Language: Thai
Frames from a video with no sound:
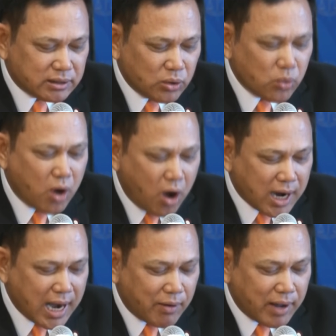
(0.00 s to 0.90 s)
ทุกข้อ
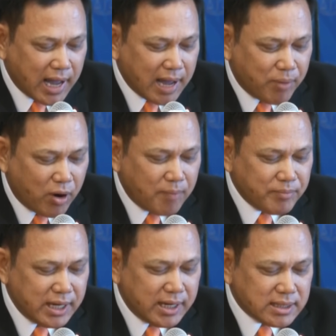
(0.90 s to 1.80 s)
กล่าวหาพร้อม
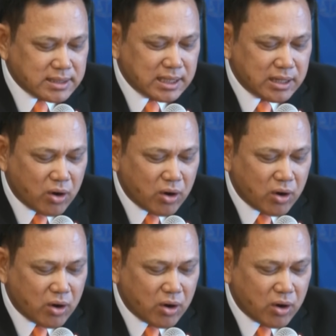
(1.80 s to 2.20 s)
ยื่นหนังสือ